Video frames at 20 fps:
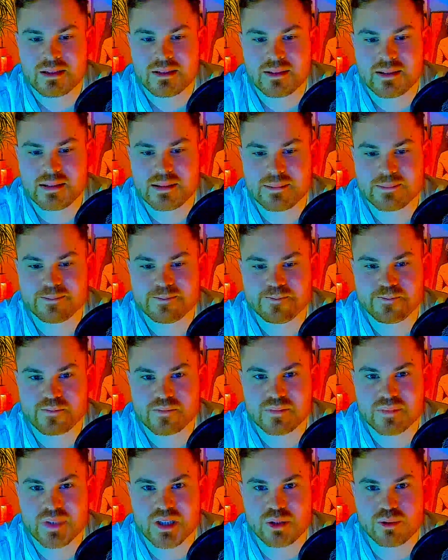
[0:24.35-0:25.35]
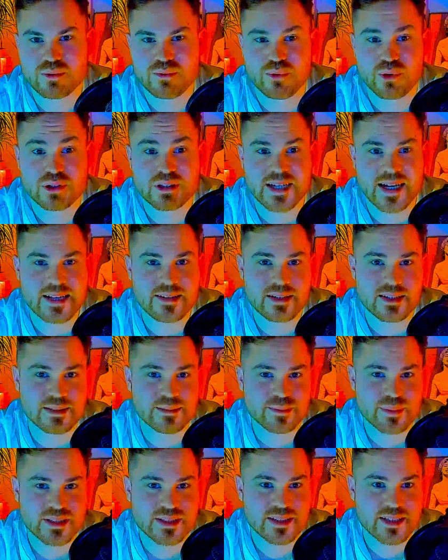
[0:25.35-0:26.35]
ähm, und wollte eigentlich ein
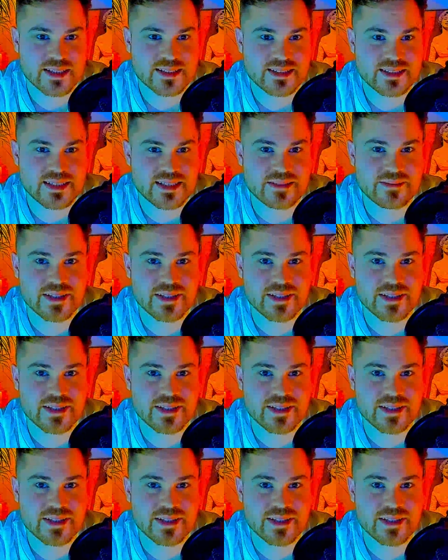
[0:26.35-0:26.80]
bisschen erzählen,